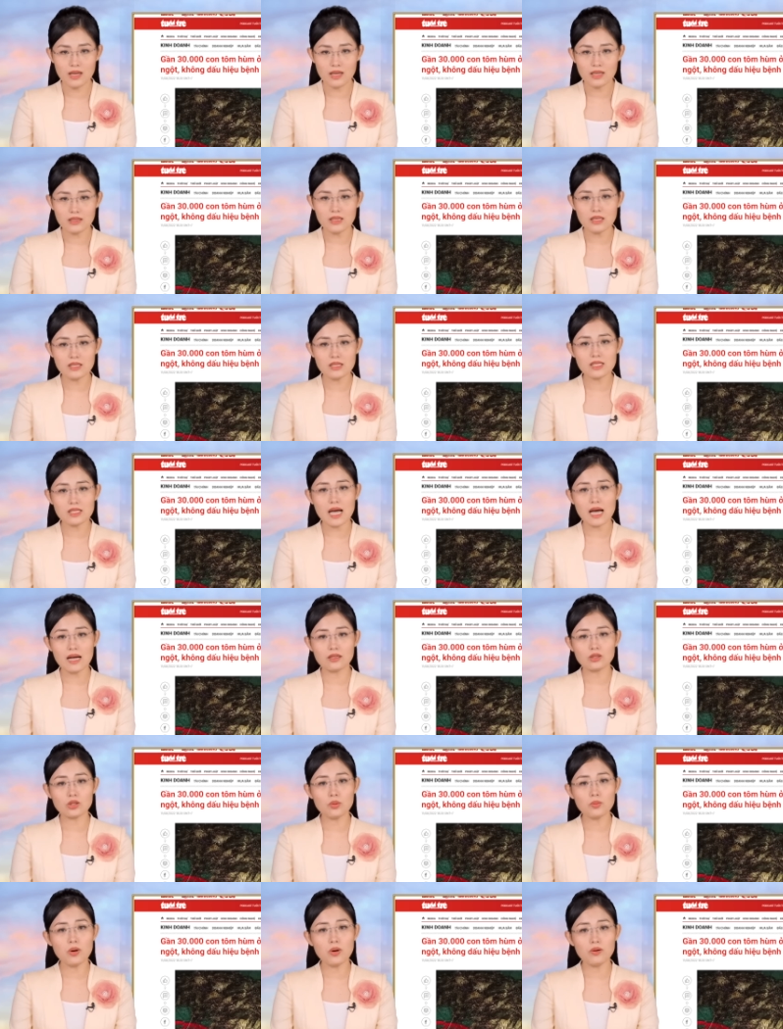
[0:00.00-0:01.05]
Tình trạng
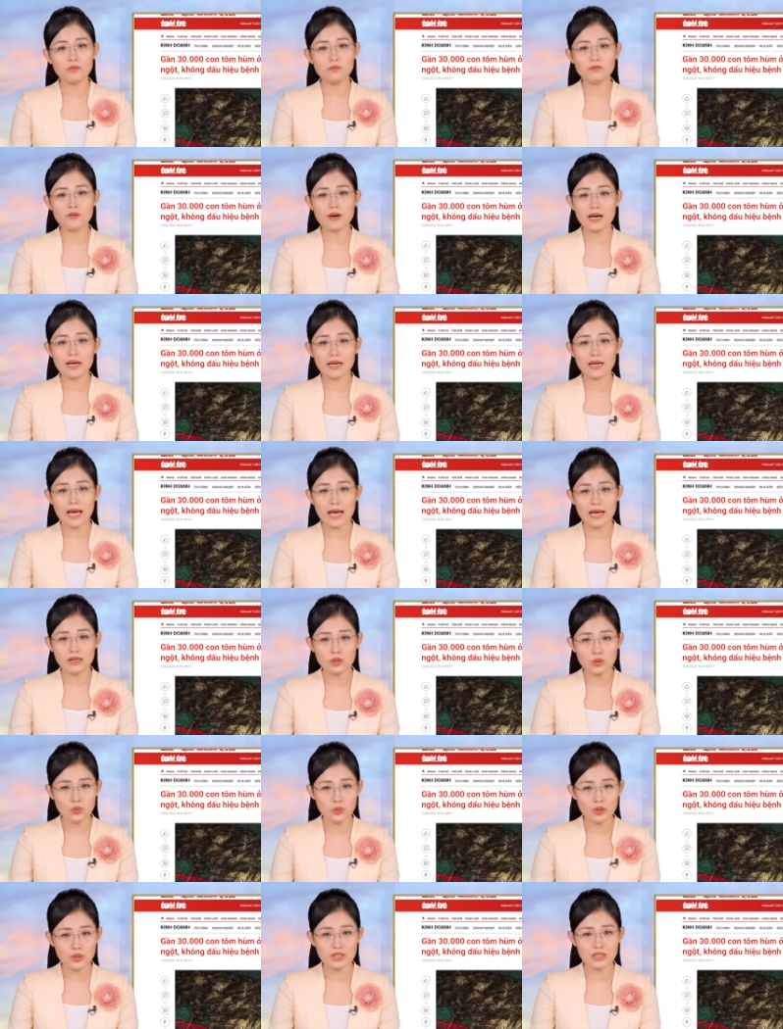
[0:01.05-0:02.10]
tôm hùm và cá
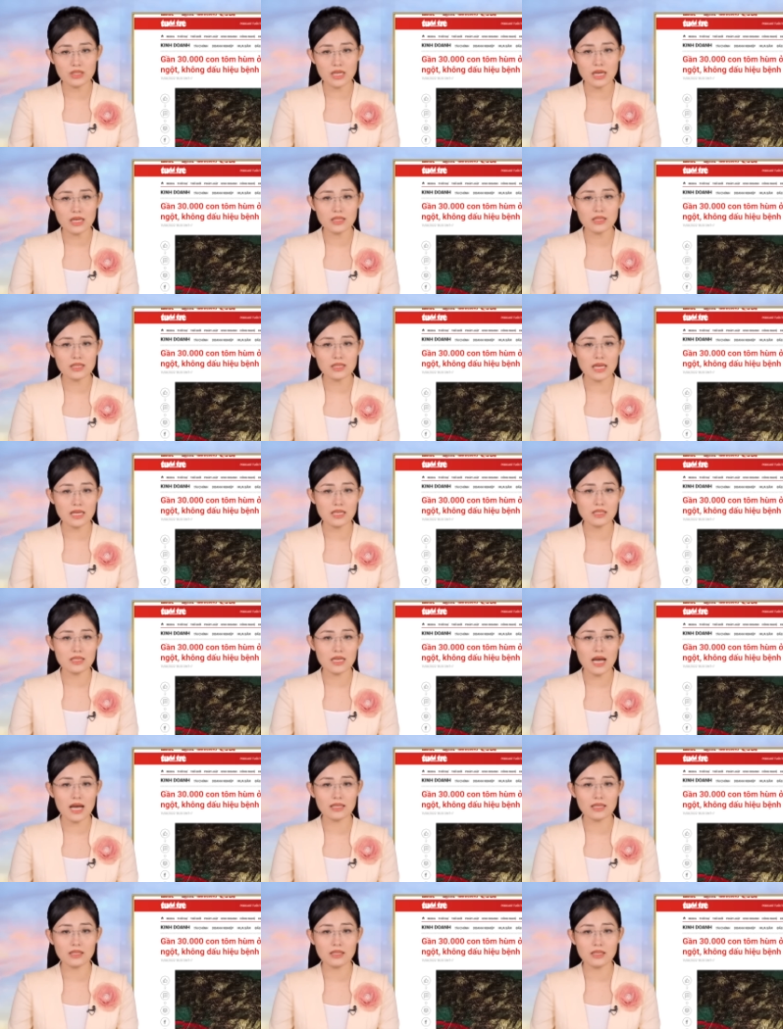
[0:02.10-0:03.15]
nuôi chết xảy
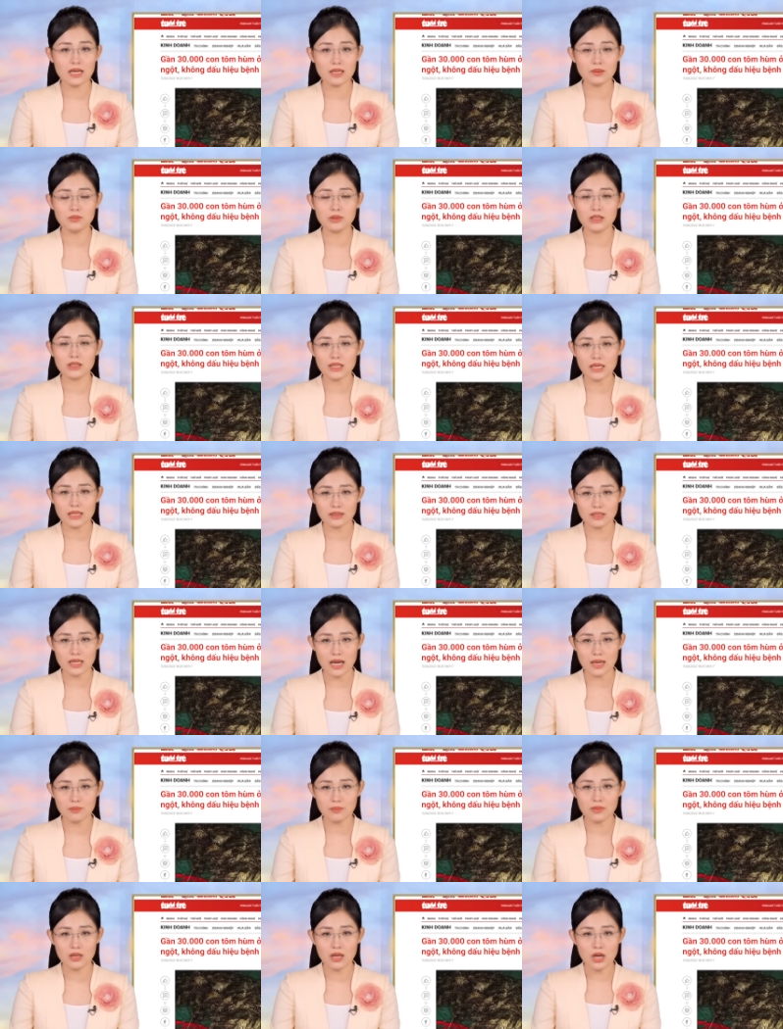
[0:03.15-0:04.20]
ra từ ngày 10 tháng
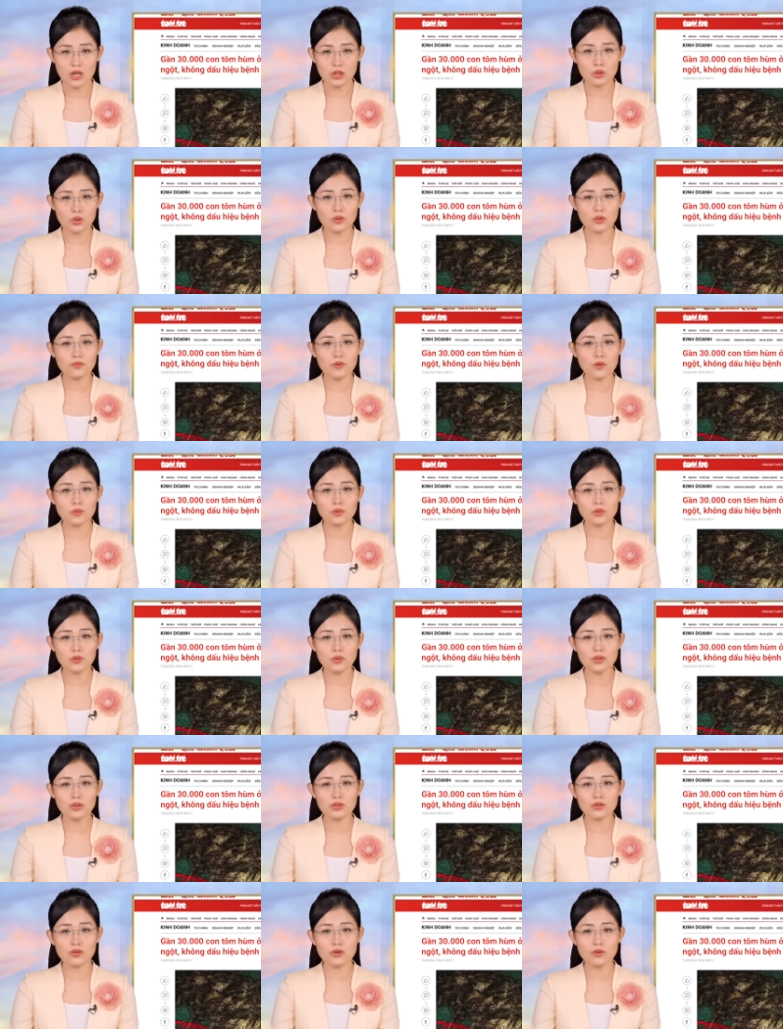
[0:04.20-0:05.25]
8 thuộc vùng
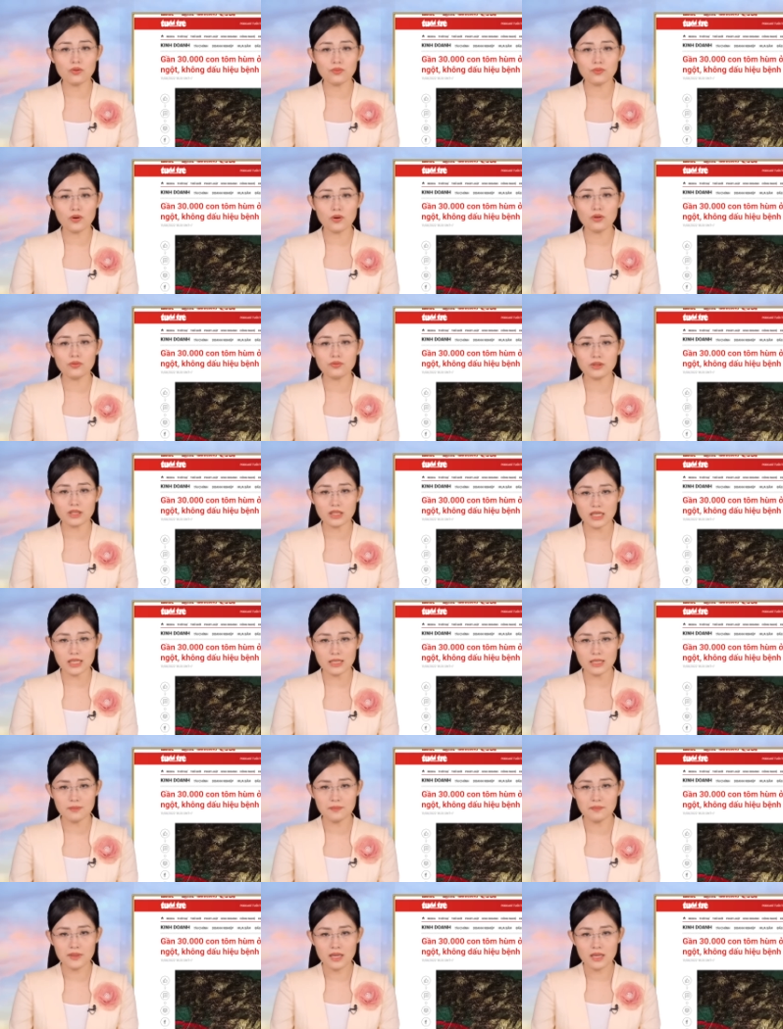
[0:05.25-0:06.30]
nuôi khu phố Phước
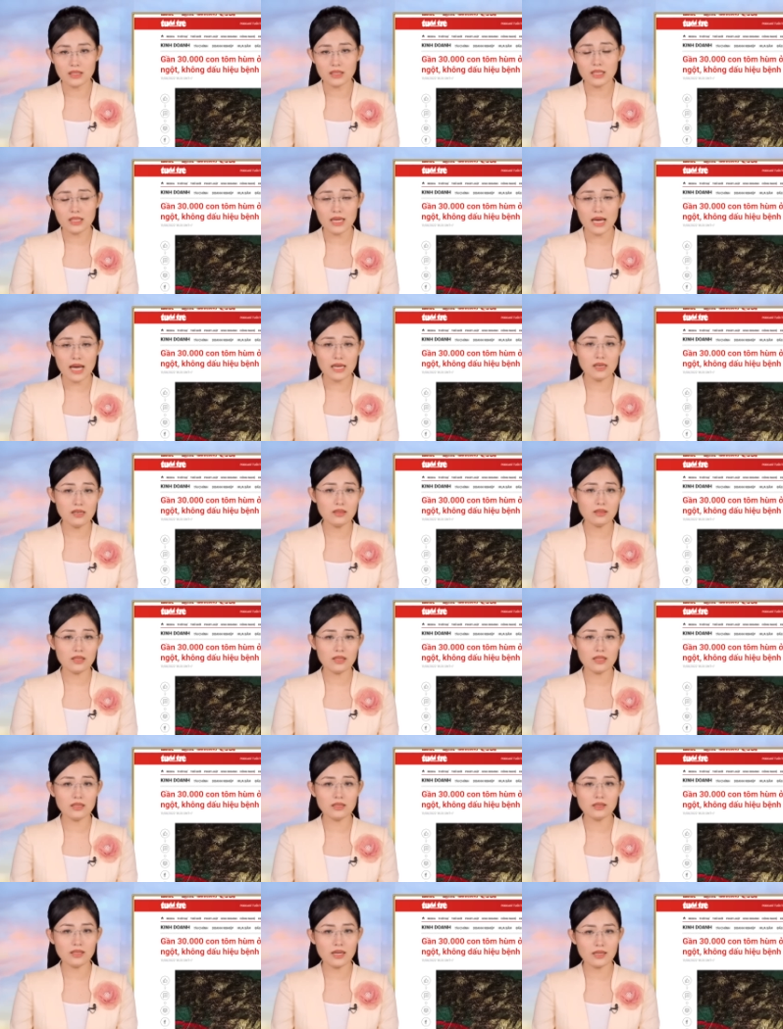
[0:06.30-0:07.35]
Lý, thiệt hại ước
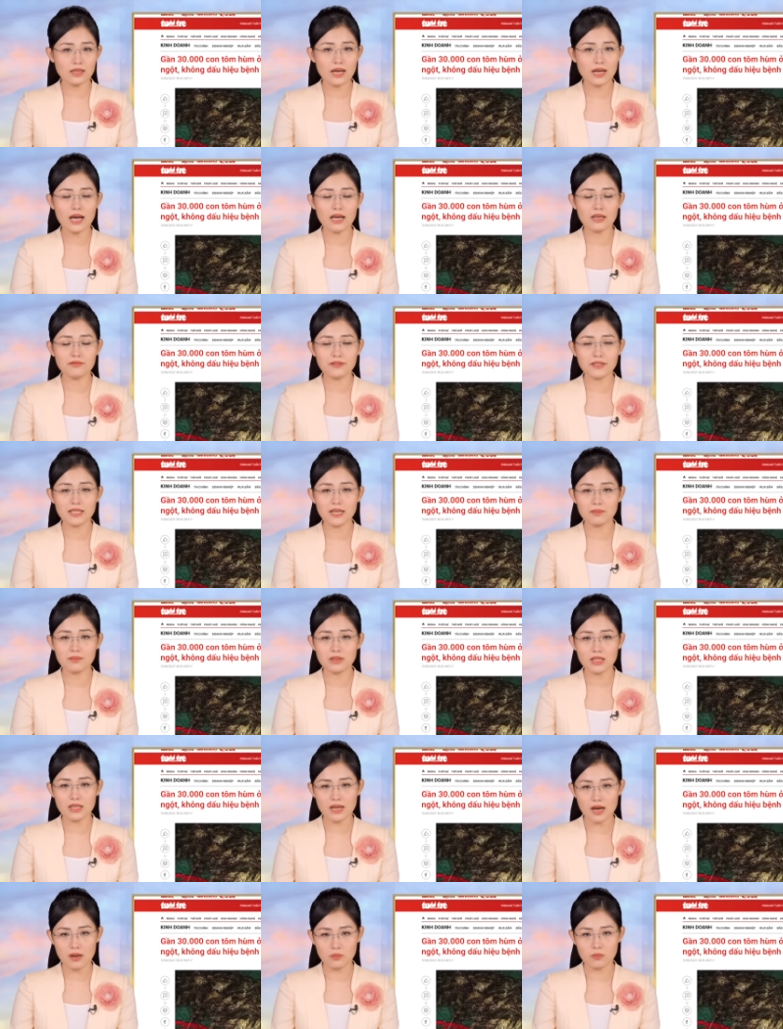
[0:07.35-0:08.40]
tính gần 2,5
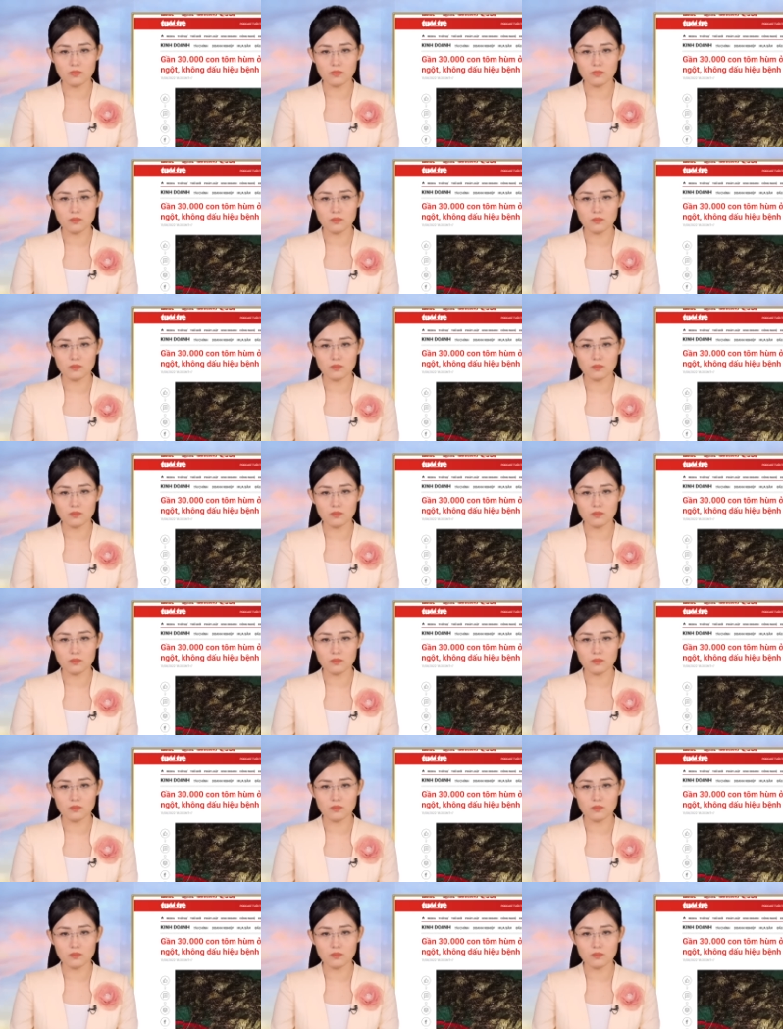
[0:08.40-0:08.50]
tỷ đồng.